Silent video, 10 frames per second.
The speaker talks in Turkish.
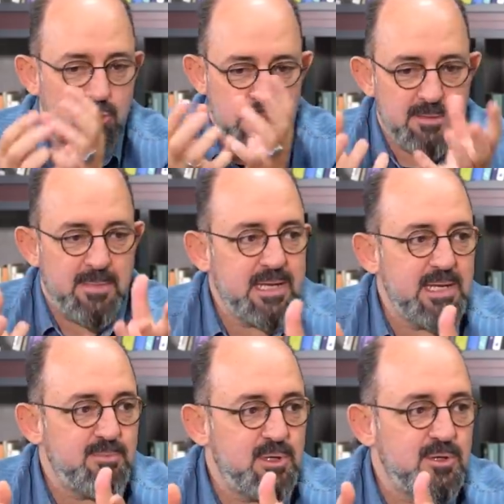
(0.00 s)
ortalama
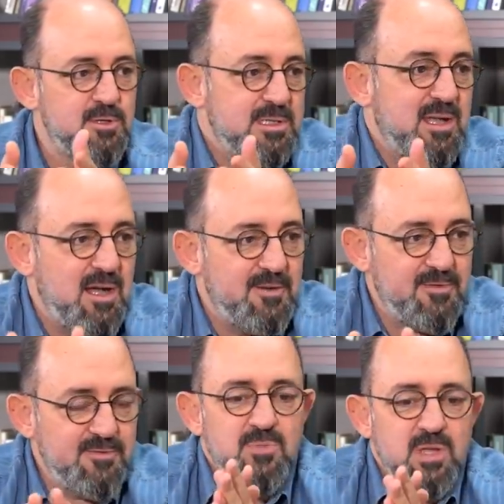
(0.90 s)
erkek beynine göre daha
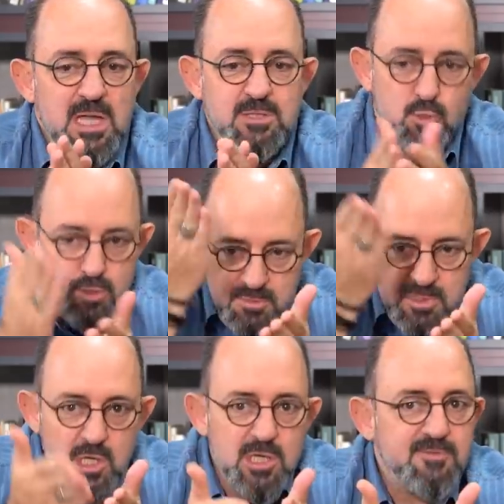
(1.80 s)
hafif. Böyle gerçi ortada
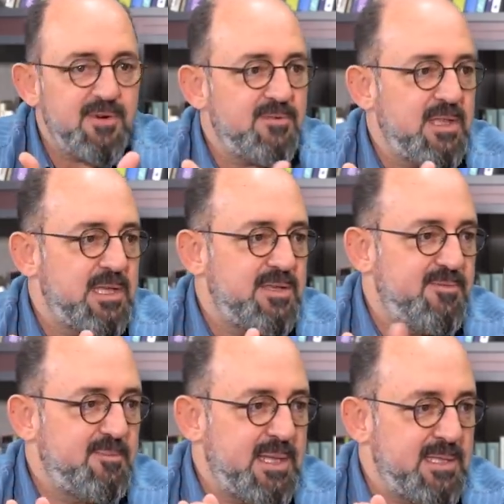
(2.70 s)
bir yarık var falan
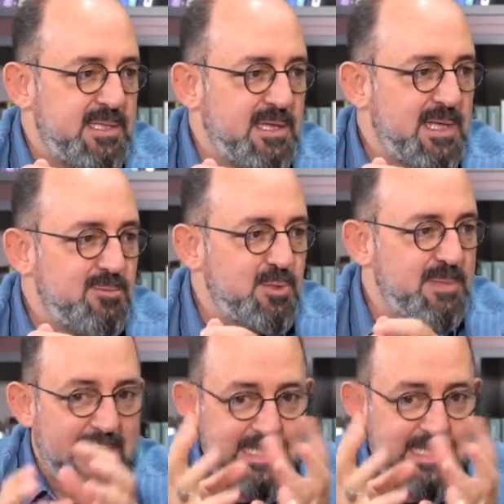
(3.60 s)
herifin beyninin. Yani böyle bir